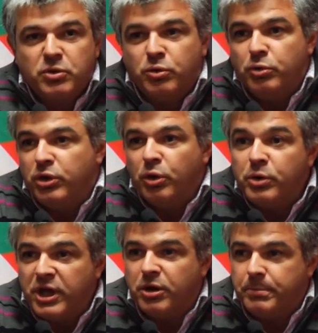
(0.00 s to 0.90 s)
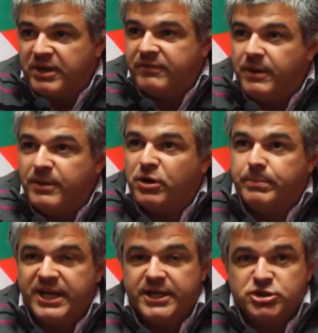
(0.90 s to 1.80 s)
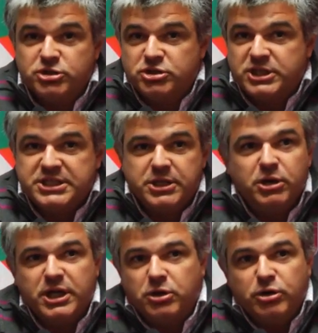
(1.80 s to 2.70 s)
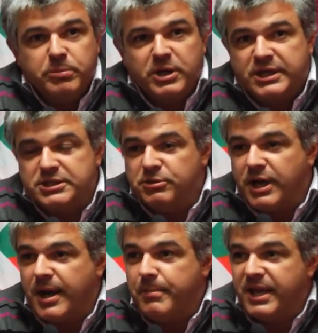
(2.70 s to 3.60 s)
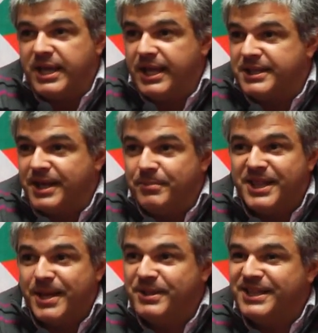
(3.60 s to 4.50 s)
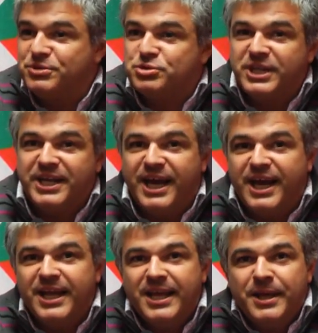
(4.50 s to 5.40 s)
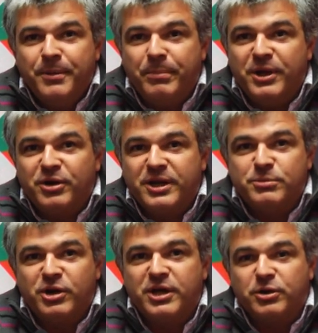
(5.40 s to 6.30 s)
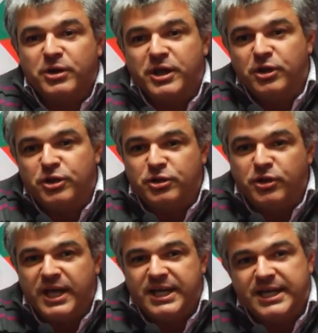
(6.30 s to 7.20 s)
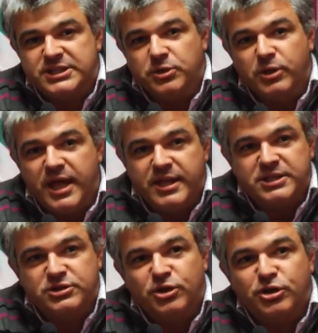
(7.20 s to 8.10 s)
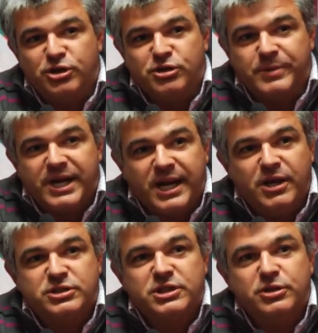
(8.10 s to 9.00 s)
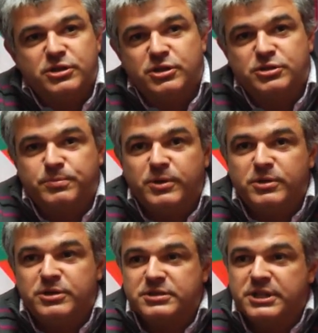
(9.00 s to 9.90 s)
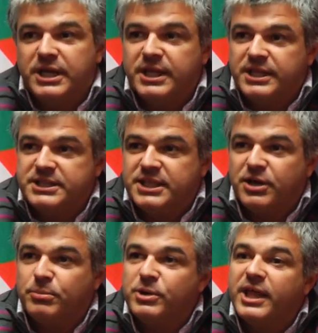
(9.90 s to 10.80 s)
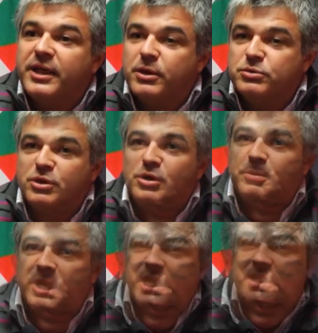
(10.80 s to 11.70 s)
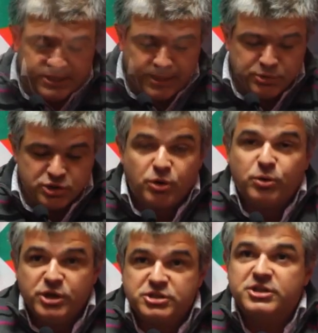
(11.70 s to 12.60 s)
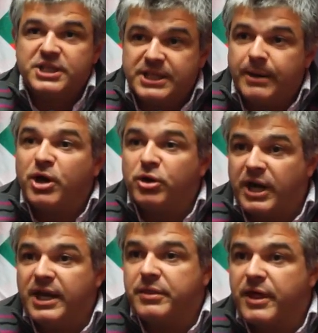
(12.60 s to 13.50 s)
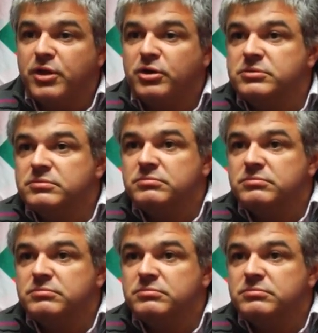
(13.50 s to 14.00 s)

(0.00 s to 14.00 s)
cuyo único perfil bajo para nosotros ha sido el económico. Ha sido una campaña tremendamente austera, pero que hemos recorrido todas las ciudades, todos los mercados y todos los pueblos de, esta comunidad autónoma. Estamos orgullosos del trabajo realizado,